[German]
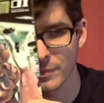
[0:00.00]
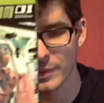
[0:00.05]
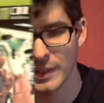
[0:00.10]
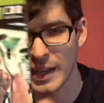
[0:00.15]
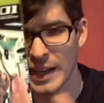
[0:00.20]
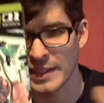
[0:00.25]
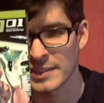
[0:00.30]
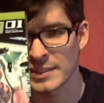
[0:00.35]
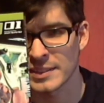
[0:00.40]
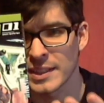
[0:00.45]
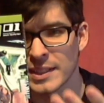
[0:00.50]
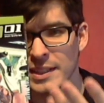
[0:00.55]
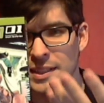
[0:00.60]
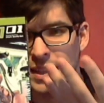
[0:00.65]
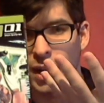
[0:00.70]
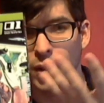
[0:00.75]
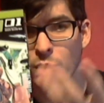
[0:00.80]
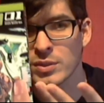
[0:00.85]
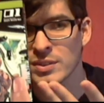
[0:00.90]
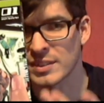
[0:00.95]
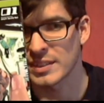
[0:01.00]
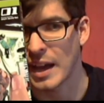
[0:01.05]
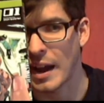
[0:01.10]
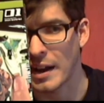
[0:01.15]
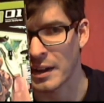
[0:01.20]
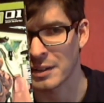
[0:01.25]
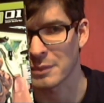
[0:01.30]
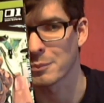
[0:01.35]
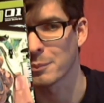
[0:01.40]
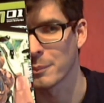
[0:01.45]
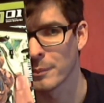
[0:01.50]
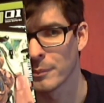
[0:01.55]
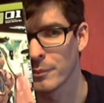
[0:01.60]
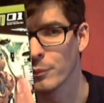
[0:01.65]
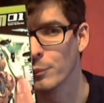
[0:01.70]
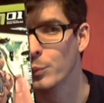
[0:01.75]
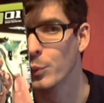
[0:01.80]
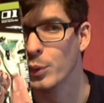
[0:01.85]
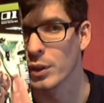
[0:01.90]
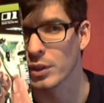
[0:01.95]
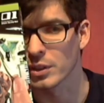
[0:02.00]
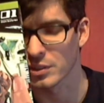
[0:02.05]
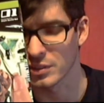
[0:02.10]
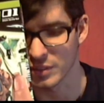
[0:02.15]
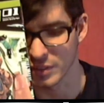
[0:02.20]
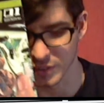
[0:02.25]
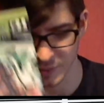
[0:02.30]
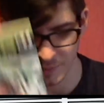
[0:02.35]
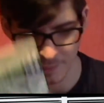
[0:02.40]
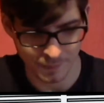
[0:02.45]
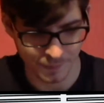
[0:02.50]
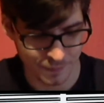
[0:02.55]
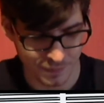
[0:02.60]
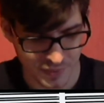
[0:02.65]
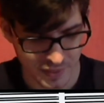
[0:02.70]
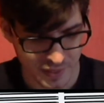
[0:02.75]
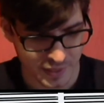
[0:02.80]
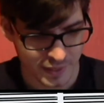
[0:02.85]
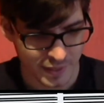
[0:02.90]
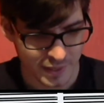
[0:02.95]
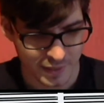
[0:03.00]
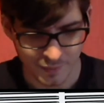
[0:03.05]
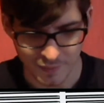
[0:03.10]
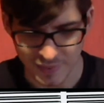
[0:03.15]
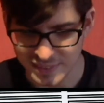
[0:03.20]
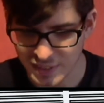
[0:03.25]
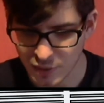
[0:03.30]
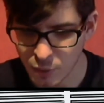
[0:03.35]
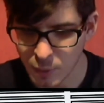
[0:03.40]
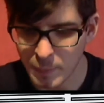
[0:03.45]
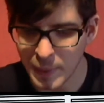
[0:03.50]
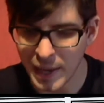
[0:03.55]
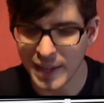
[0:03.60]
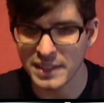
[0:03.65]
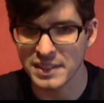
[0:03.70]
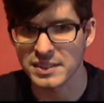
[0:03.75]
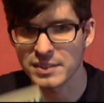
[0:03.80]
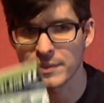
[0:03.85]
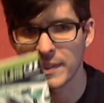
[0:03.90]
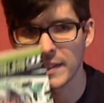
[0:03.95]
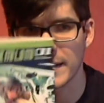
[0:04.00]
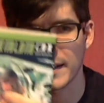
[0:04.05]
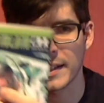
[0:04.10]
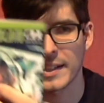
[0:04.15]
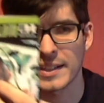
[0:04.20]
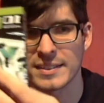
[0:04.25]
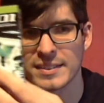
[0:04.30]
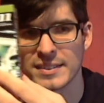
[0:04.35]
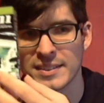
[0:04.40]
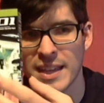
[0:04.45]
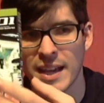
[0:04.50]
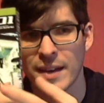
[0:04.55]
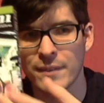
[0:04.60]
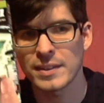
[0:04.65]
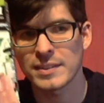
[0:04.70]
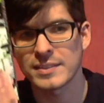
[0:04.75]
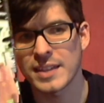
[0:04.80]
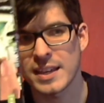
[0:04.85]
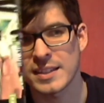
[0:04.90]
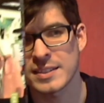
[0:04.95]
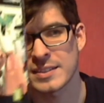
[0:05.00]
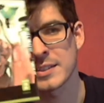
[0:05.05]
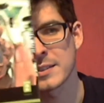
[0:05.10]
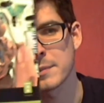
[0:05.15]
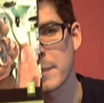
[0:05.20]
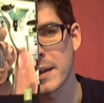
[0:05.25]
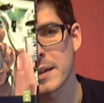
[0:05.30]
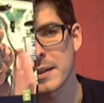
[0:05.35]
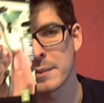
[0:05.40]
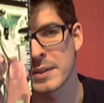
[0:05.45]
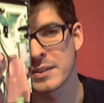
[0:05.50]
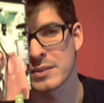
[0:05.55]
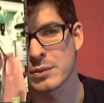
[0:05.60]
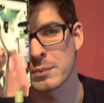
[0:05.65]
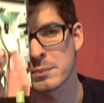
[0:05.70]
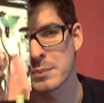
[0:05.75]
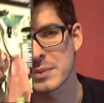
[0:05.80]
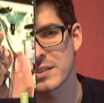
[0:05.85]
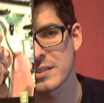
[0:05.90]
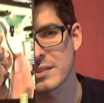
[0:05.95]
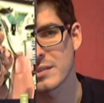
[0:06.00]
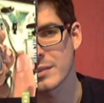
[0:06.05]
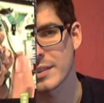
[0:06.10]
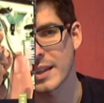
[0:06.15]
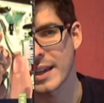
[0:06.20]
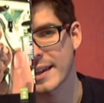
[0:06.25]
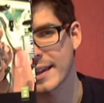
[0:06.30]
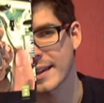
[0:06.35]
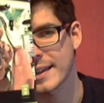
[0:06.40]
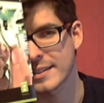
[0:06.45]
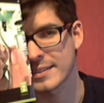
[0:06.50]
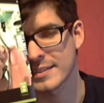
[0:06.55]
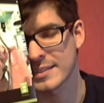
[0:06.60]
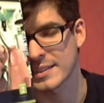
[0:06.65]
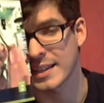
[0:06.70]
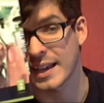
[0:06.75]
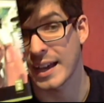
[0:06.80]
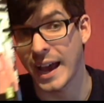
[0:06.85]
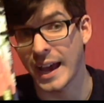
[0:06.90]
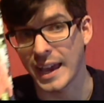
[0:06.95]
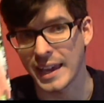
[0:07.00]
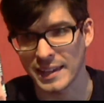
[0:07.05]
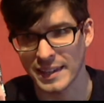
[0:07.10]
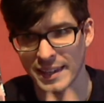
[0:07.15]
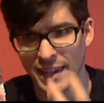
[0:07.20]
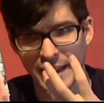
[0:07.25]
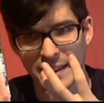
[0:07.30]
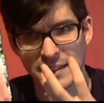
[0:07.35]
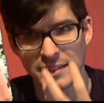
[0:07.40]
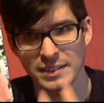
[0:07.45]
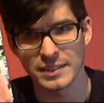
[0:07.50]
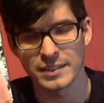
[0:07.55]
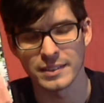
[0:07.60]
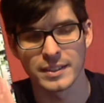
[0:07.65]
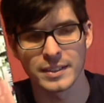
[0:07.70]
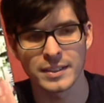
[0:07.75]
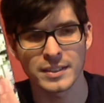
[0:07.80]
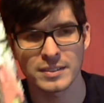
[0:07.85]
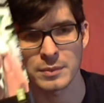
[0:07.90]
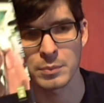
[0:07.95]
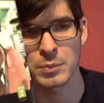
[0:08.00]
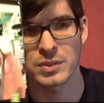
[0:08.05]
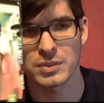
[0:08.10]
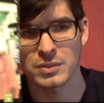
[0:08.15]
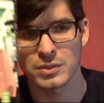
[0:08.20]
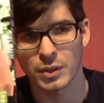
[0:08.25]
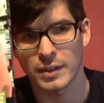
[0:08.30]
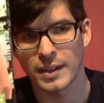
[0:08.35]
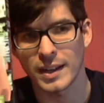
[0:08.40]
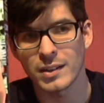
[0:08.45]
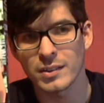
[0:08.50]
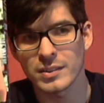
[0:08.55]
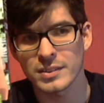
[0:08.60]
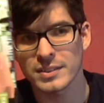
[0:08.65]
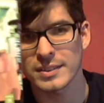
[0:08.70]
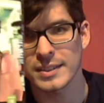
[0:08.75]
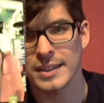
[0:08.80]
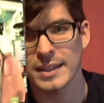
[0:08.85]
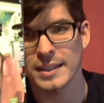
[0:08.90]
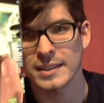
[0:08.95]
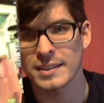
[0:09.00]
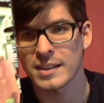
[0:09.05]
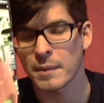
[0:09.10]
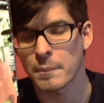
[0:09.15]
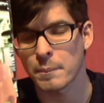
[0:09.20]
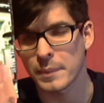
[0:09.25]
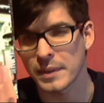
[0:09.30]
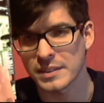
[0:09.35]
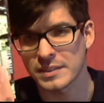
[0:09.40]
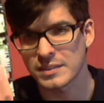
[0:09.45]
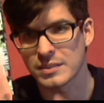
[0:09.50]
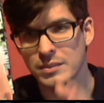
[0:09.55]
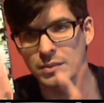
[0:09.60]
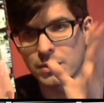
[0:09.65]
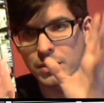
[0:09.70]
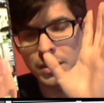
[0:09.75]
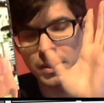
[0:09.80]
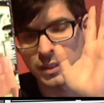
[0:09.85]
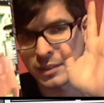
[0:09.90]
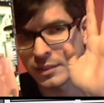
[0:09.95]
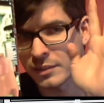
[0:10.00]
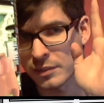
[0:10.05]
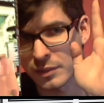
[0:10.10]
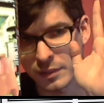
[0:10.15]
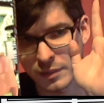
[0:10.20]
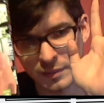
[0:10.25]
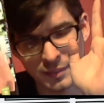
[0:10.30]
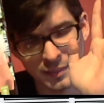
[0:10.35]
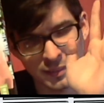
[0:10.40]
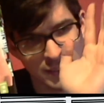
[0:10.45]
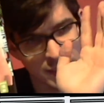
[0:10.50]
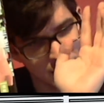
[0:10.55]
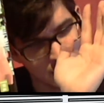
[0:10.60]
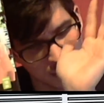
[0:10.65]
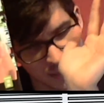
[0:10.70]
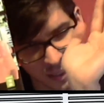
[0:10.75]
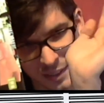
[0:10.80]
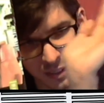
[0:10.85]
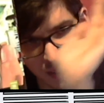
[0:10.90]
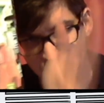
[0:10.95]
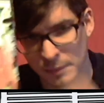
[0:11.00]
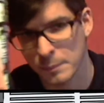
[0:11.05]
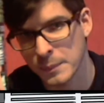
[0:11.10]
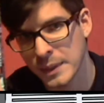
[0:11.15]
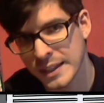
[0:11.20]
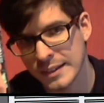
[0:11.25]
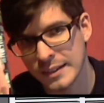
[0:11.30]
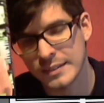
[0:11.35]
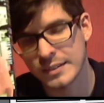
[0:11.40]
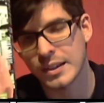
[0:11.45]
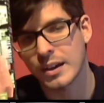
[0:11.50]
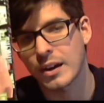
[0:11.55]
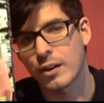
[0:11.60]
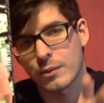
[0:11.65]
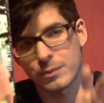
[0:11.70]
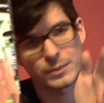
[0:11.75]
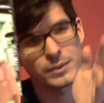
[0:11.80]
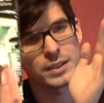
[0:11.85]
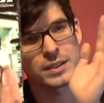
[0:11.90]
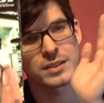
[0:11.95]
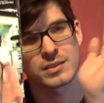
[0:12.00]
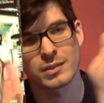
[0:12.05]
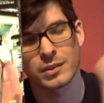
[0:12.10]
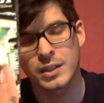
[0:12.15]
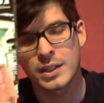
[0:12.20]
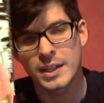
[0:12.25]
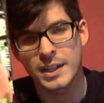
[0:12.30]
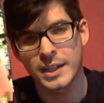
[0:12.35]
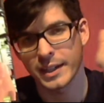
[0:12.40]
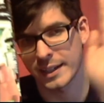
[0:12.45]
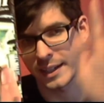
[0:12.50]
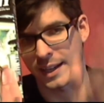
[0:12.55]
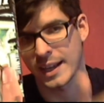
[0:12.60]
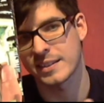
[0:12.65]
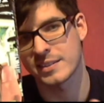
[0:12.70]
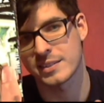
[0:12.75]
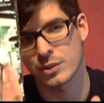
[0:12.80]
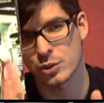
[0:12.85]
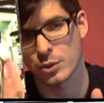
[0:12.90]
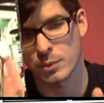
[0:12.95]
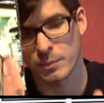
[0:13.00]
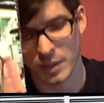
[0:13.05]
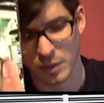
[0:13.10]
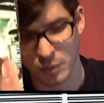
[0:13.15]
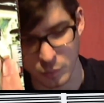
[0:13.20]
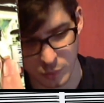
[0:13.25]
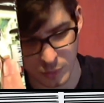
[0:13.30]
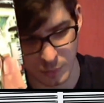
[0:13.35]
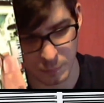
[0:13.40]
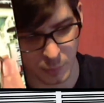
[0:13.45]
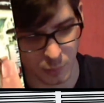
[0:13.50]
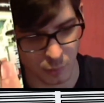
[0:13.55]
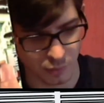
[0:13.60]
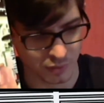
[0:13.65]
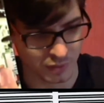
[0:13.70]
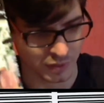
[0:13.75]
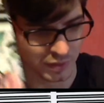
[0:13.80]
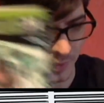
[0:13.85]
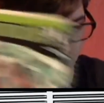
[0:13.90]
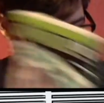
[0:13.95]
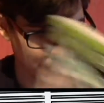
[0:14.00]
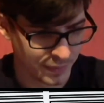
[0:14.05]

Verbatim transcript: vielleicht aussagen würde. Was ja normal ist, weil der, das Cover ist erstens mal immer so ein bisschen so der, das Eye-Candy, ne? Es muss toll aussehen, am besten irgendein ein nackig Mädel drauf oder so. Dann hast du schon mal gute Punkte.